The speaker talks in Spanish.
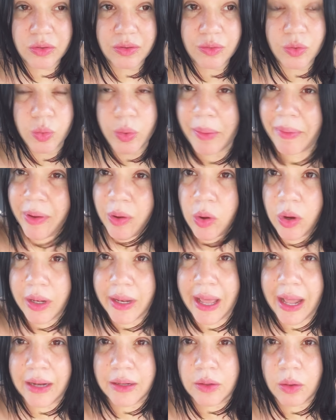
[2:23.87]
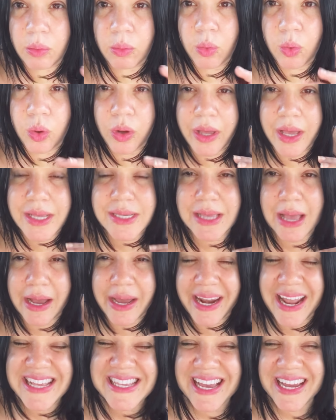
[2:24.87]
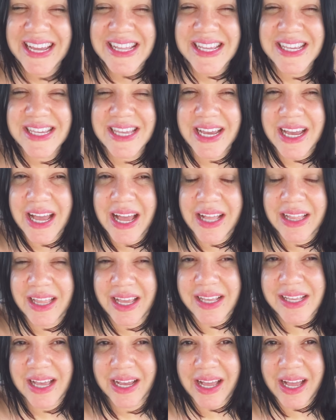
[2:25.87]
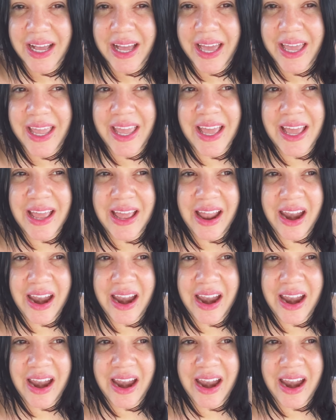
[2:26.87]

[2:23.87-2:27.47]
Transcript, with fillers: tú debes engordar, como esa grasa que te seca, te sacan ahí,